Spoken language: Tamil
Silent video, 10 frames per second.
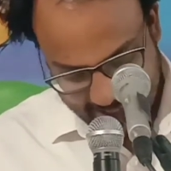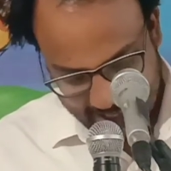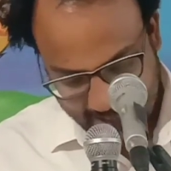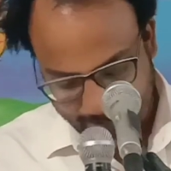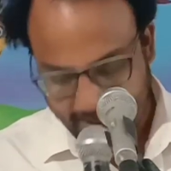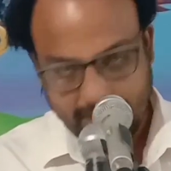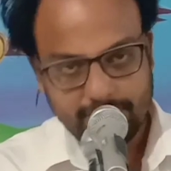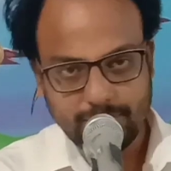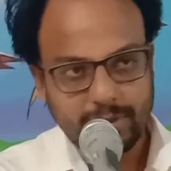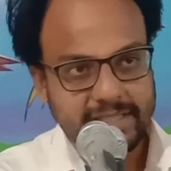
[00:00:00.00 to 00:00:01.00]
என்னென்ன
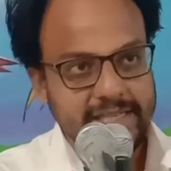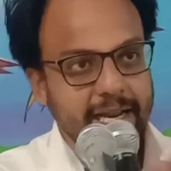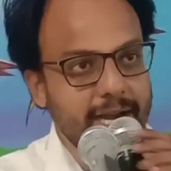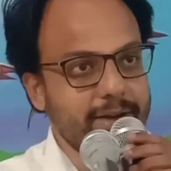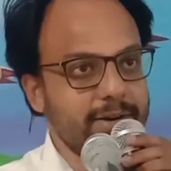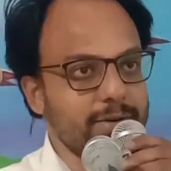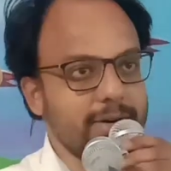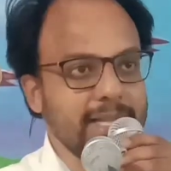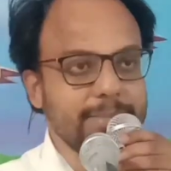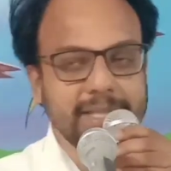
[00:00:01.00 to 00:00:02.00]
பாருன்னு ஒரு சின்ன எண்ணம்
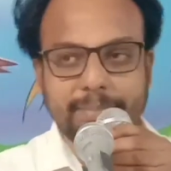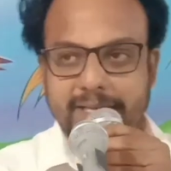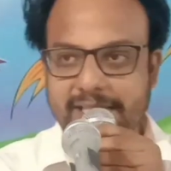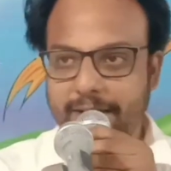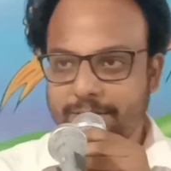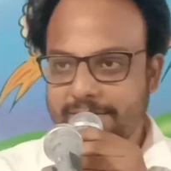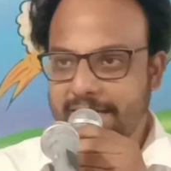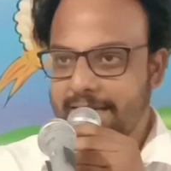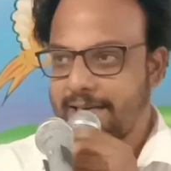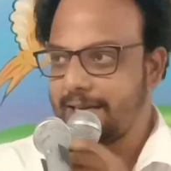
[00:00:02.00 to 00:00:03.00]
வரும் அதை பற்றி பெருசாக
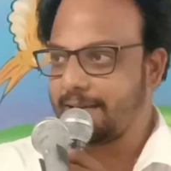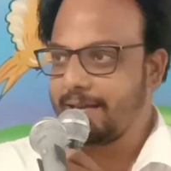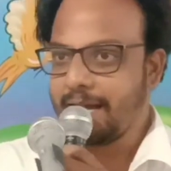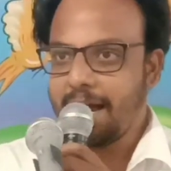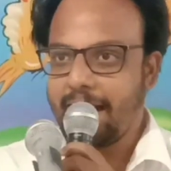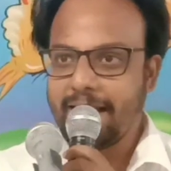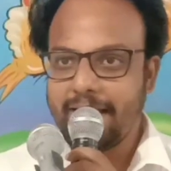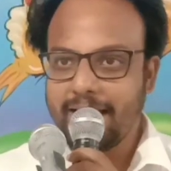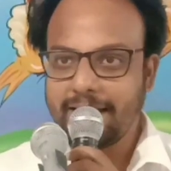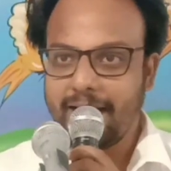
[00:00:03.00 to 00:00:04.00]
யோசிக்கிறதில்ல ஆனால்
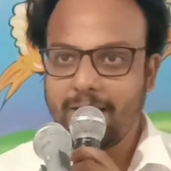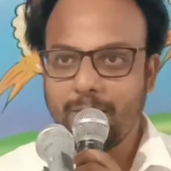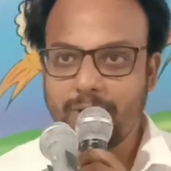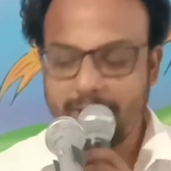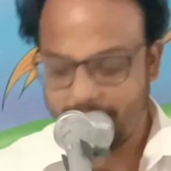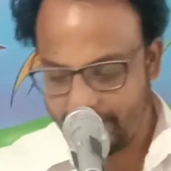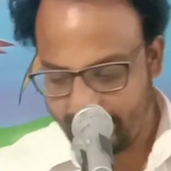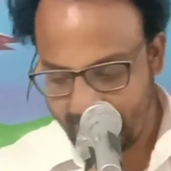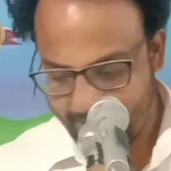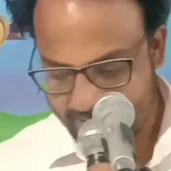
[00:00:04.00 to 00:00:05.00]
இங்கே அந்த எண்ணம் கூட வர
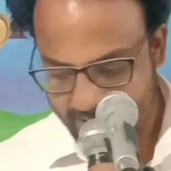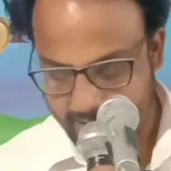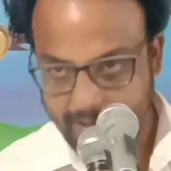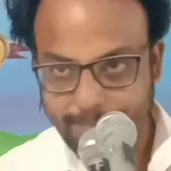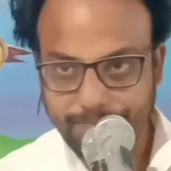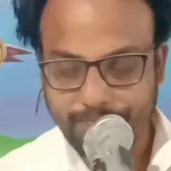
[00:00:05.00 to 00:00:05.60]
வேண்டிய அவசியம் இல்லை